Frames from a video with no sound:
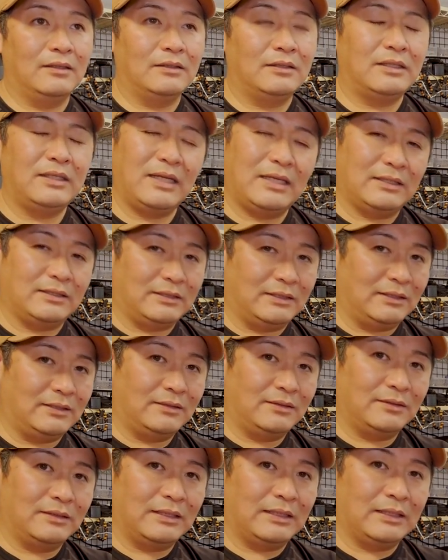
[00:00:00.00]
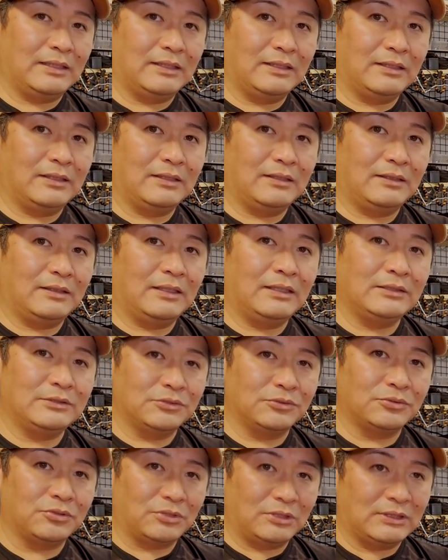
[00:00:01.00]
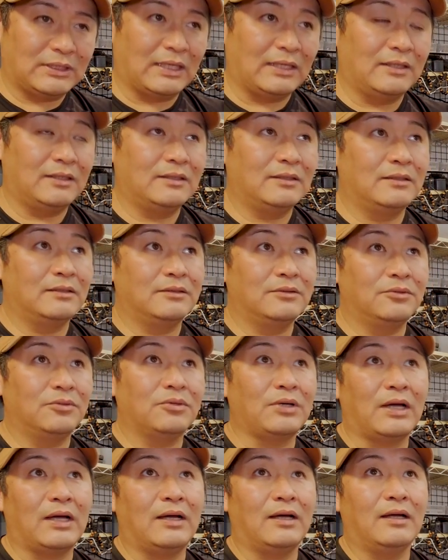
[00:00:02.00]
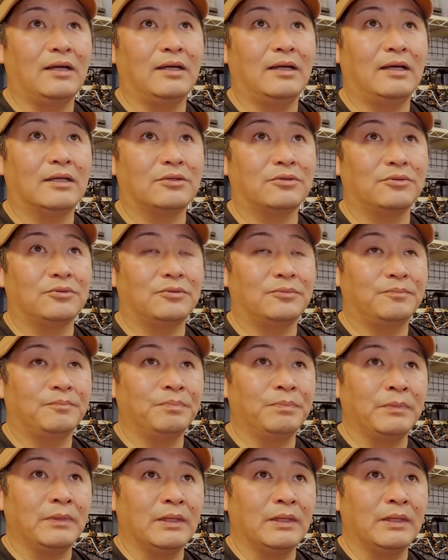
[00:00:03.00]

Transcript: う、綺麗にえー、映像を撮りたいとか、あと、